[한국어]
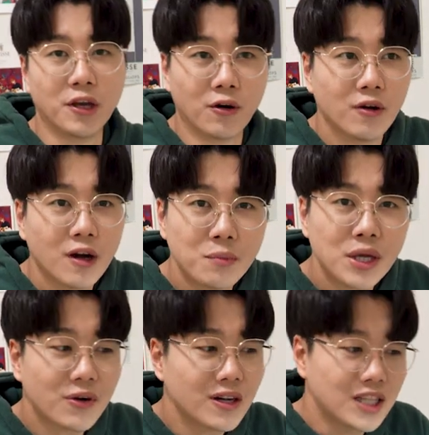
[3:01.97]
돼요.
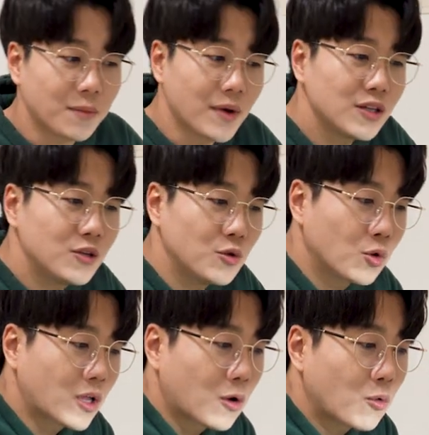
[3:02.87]
필요할 때만
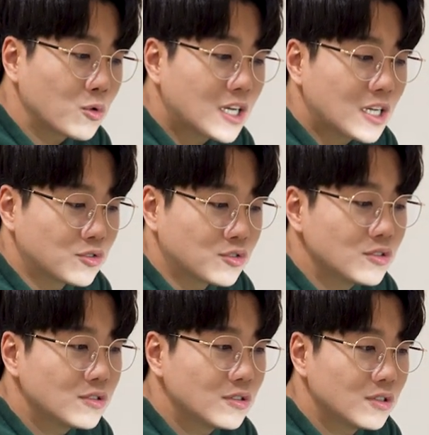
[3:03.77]
이렇게
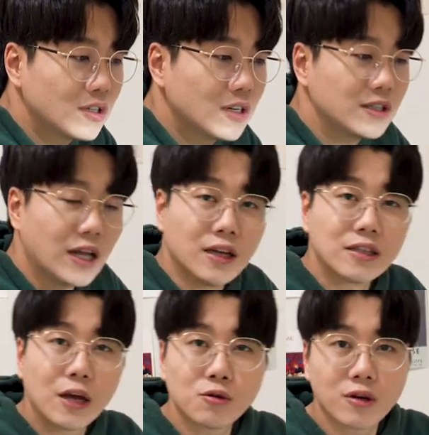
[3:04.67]
꽂아가지고 네
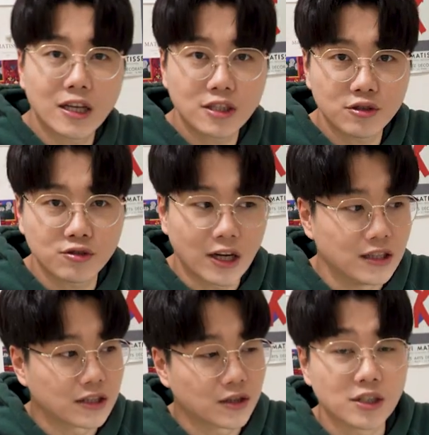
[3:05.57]
사용을 하실 수가
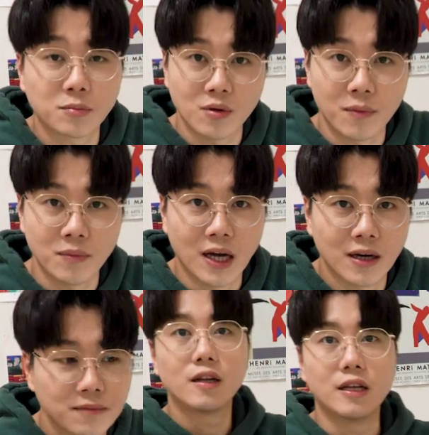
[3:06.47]
있는 그런 제품입니다.
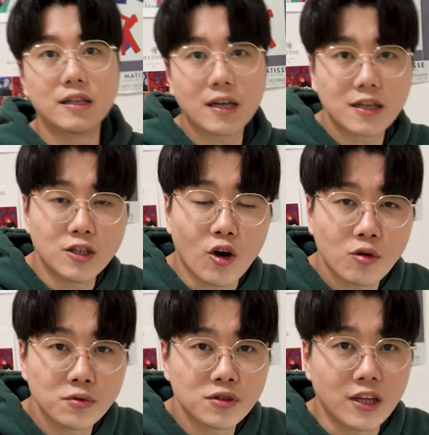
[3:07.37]
일단은
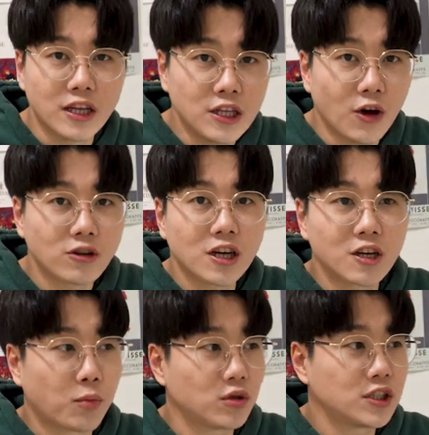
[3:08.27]
여러분들이 이
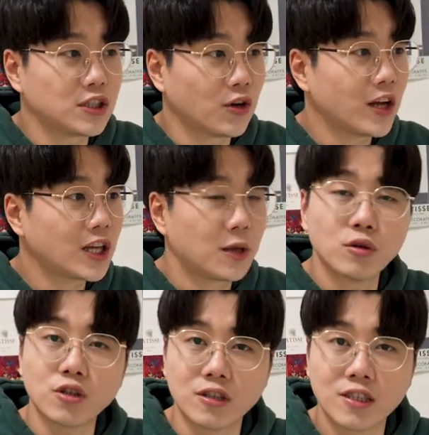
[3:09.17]
영상을 보시기 전에
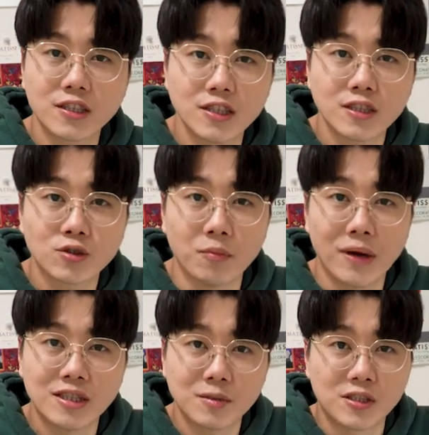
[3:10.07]
기본적인 특징을 좀
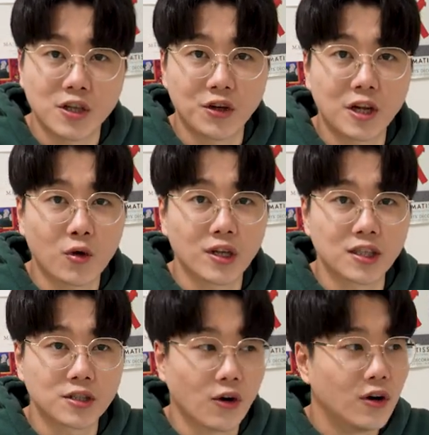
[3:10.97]
말씀을 드려야 될 것
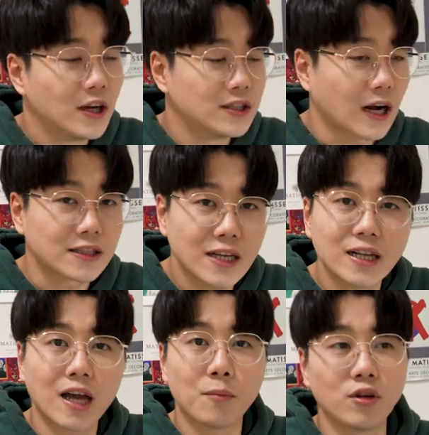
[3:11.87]
같아서 제가
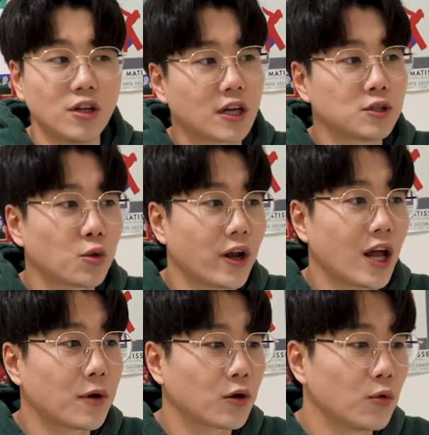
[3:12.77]
짧게 한번 이렇게 소개를
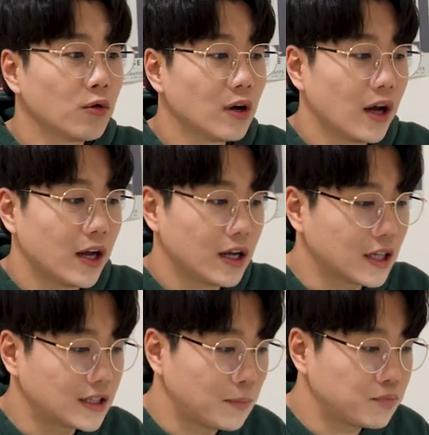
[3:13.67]
해봤고
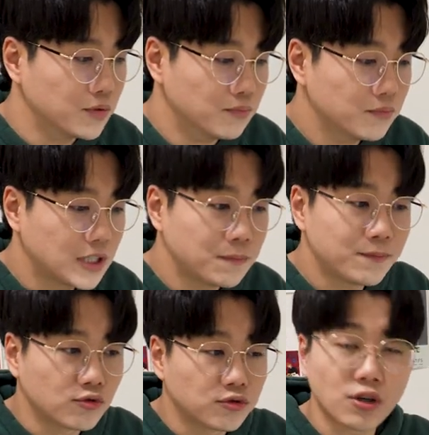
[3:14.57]
일단 제품,
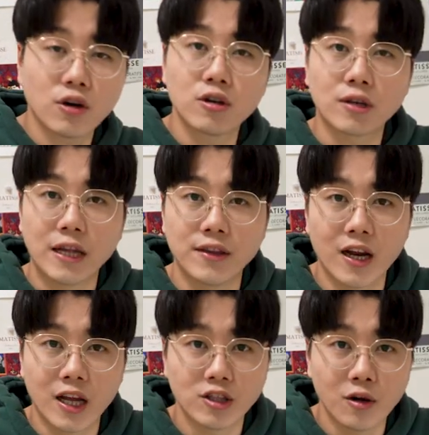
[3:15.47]
제품 구성을
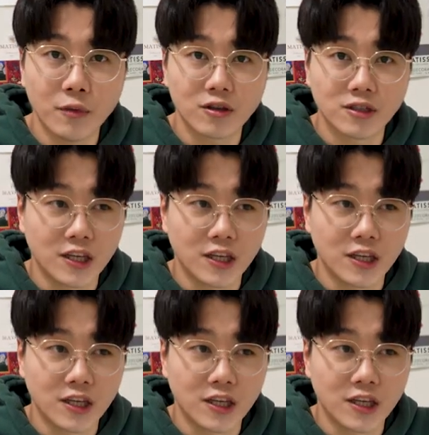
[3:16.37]
간단하게 설명을